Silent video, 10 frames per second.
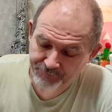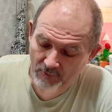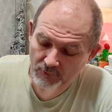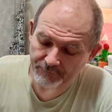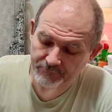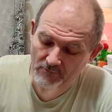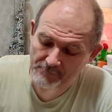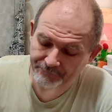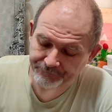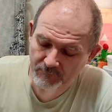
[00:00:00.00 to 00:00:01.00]
Вот ну, эти,
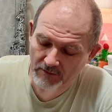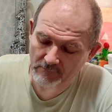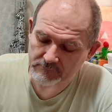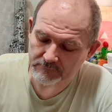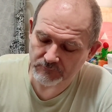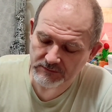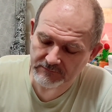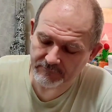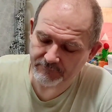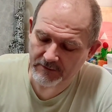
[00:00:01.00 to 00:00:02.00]
говорю, три мне вот
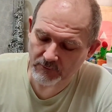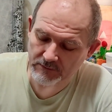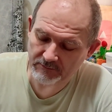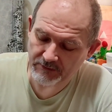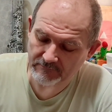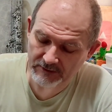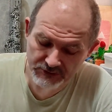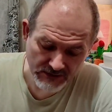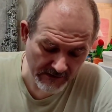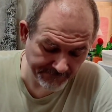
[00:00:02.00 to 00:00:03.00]
понравились это, больше. Которая первая
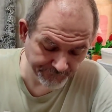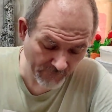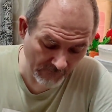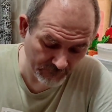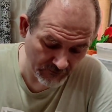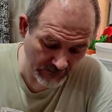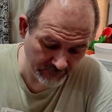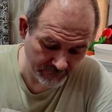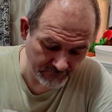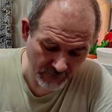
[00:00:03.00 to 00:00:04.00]
лежала, мне,
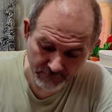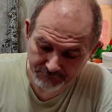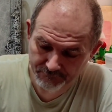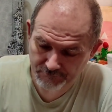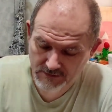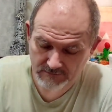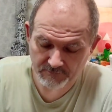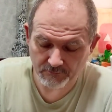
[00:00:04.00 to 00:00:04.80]
как...